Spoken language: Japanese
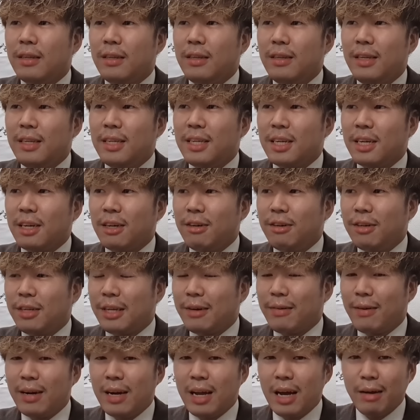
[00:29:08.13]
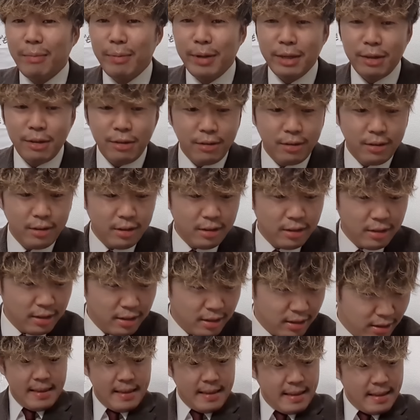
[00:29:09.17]
2着にはラベル。
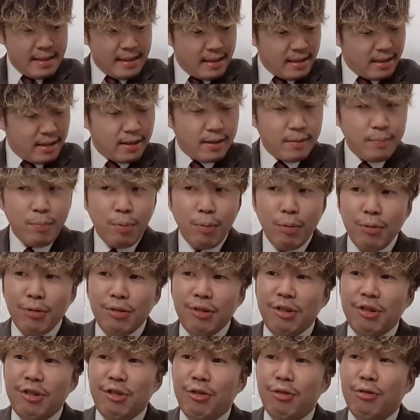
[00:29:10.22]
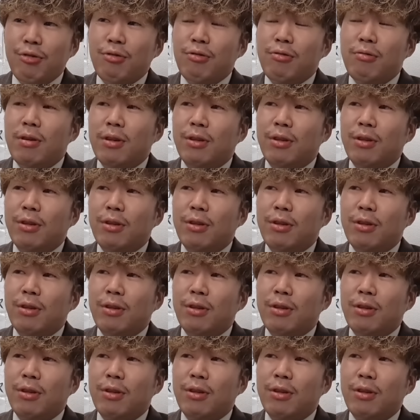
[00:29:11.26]
ポジション